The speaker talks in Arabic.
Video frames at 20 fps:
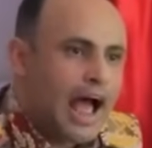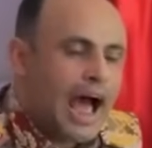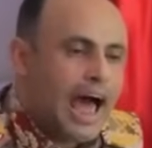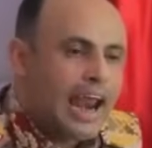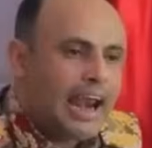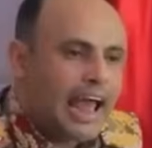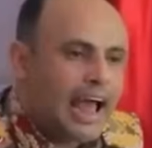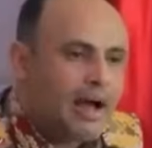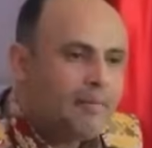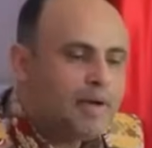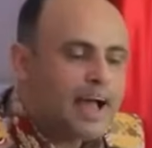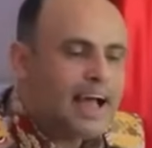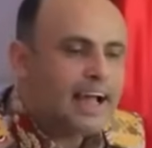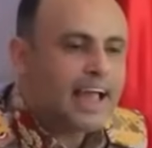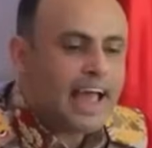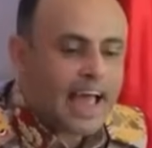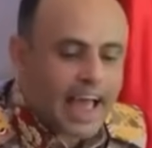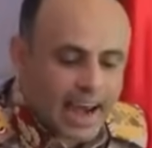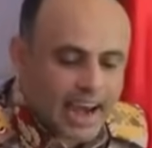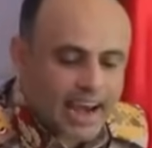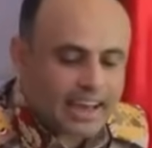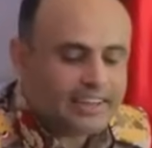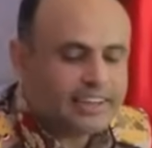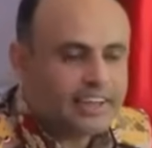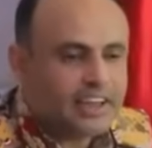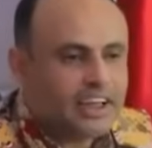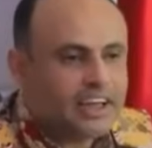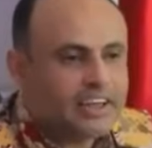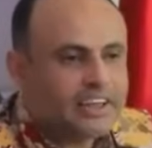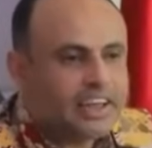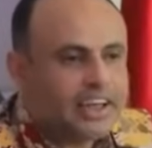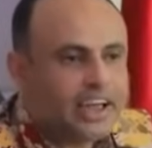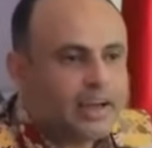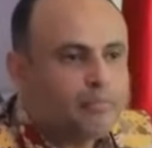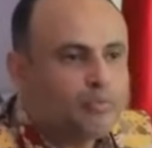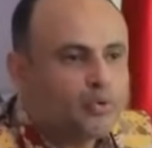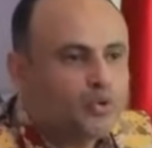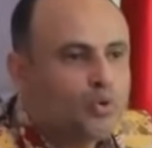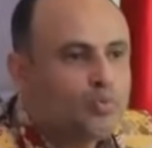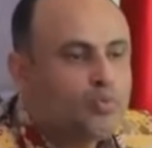الحماقة التي
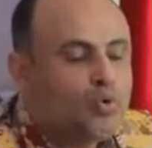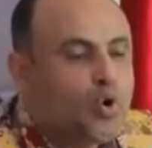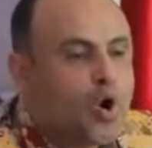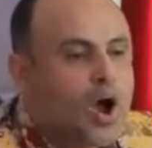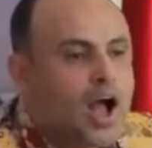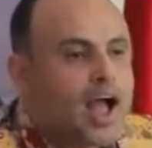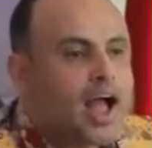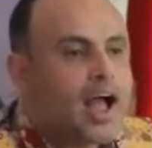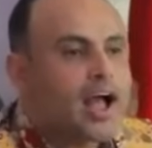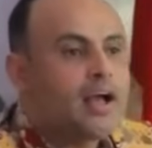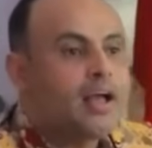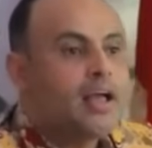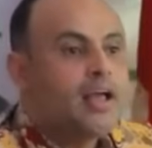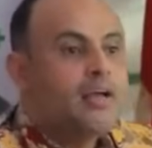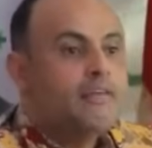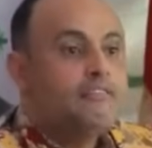ارتكبتموها